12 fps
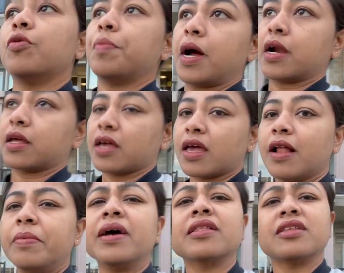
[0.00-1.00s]
ও পার্কে
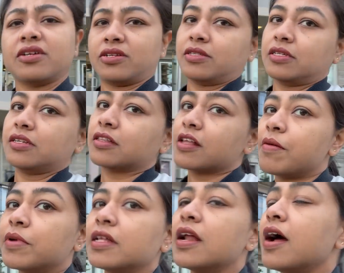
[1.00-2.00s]
খেলবে তার সাথে সাথে
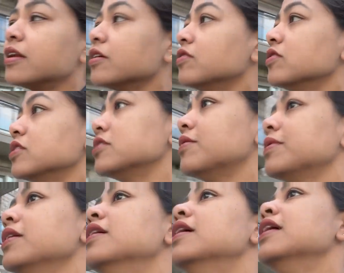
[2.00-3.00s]
আমাদের হাঁটাও হয়ে যাবে
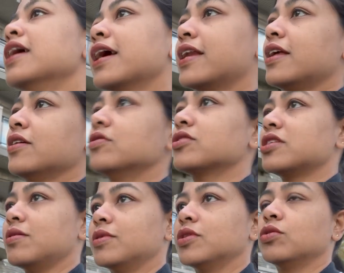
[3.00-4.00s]
এটাই হচ্ছে
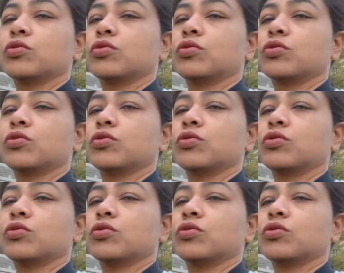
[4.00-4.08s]
আমাদের